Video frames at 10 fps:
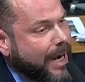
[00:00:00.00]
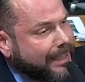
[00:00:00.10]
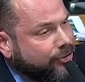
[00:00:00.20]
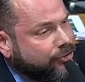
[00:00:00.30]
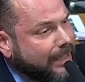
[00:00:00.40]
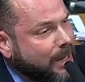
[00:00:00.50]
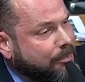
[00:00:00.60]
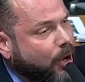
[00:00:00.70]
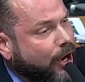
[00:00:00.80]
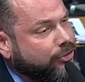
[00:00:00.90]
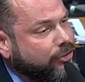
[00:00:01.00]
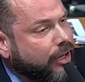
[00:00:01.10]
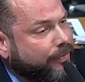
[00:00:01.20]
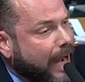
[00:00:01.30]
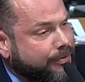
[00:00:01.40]
Para deixar depois
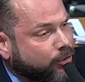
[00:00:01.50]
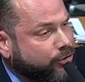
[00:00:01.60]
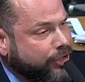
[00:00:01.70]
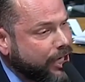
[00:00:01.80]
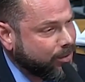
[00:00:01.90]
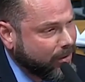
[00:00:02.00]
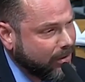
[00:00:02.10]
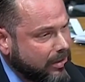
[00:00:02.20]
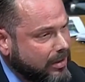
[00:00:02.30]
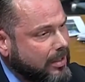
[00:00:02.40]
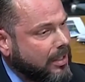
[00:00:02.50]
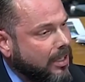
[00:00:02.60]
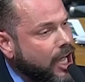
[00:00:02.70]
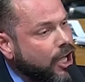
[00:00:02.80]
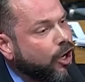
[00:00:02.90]
Flávio Dino.
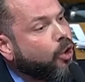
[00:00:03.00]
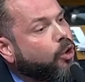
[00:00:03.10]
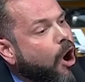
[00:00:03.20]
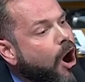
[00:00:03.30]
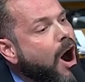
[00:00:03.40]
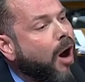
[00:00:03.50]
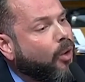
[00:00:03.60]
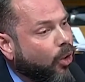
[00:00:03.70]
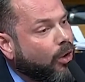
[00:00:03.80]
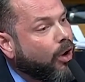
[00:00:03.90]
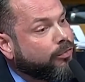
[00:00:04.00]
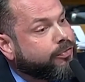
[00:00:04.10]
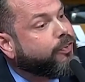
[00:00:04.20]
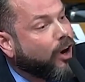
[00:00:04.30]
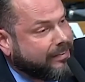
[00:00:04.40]
Como
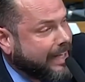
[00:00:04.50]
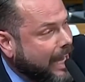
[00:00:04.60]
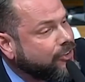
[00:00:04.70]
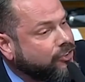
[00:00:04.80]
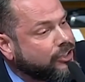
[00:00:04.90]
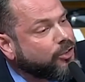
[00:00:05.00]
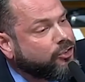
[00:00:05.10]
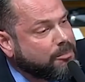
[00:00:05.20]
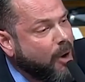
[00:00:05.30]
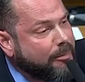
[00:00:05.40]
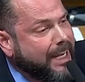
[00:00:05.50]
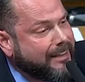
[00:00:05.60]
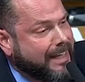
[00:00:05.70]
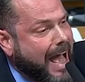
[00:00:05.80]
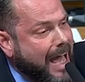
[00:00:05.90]
vocês não
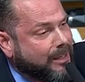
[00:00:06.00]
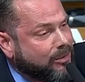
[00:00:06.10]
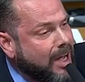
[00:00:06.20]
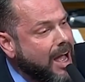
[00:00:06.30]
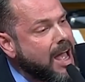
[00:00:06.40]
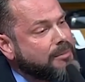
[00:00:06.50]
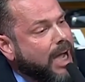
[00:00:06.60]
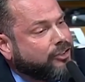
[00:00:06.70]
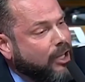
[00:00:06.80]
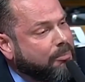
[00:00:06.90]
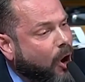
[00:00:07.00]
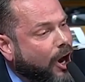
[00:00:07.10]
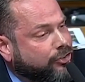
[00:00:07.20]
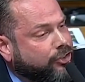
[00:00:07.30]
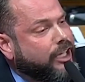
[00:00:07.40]
desmobilizaram, mas
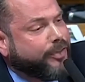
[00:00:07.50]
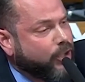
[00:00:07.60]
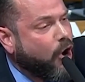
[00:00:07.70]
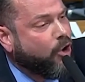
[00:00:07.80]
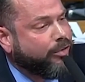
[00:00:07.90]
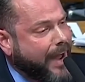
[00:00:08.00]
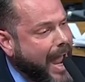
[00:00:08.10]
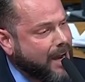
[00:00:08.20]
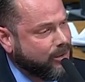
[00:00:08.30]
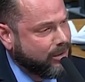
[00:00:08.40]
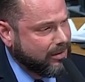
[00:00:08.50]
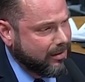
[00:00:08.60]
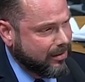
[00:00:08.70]
depois que virou governo,